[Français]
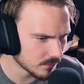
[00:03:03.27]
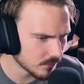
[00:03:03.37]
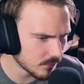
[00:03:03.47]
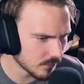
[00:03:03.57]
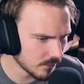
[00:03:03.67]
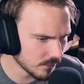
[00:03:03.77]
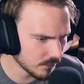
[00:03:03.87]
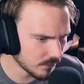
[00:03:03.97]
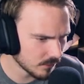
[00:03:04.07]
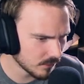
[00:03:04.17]
Monsieur
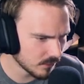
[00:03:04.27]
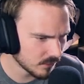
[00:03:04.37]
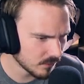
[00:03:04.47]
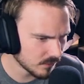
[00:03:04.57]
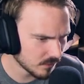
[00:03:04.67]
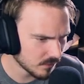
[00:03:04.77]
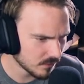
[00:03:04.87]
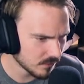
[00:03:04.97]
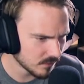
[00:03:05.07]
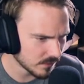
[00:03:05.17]

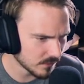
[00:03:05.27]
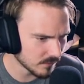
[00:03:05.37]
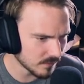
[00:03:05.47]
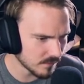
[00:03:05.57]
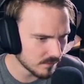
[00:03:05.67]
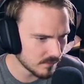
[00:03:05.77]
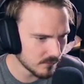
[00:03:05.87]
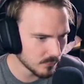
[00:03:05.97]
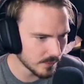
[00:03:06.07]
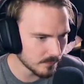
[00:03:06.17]
Il est en train de
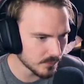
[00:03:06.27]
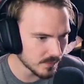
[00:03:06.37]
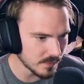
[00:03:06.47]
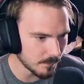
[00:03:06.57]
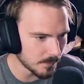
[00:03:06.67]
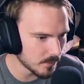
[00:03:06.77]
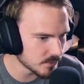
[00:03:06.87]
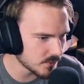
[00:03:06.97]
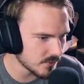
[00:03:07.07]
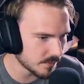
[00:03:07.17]
dévorer peut-être la pomme,
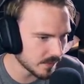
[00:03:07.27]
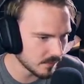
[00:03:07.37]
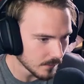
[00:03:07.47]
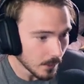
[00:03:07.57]
je sais pas.